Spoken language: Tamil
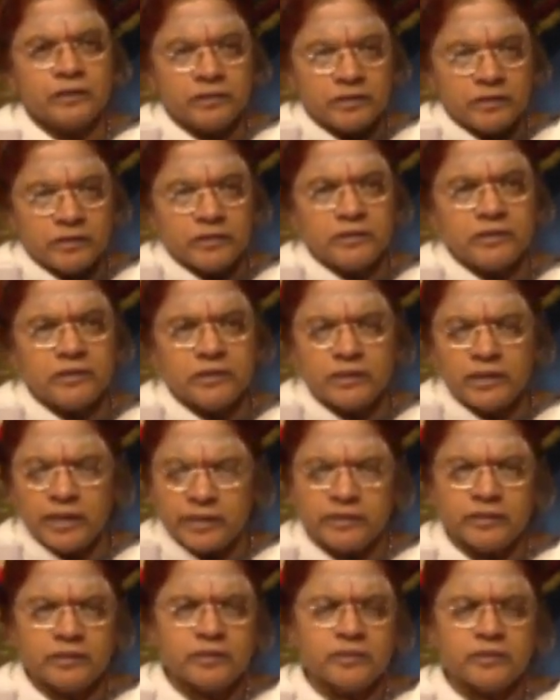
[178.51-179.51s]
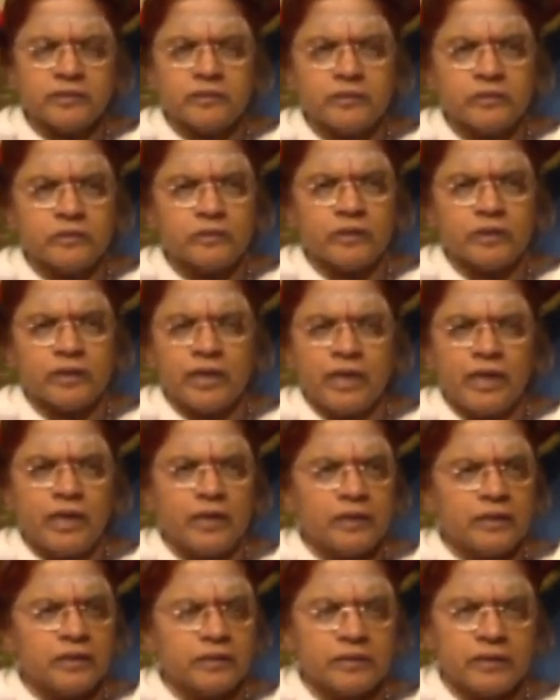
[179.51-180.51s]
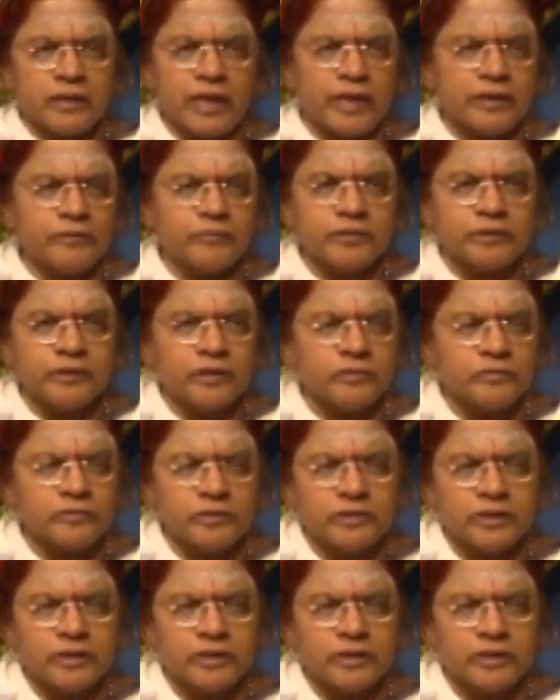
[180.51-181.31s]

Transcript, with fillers: நின்று எதிர்த்து நின்றுட்டோன்னா அந்த நாய் வந்து எதுவும்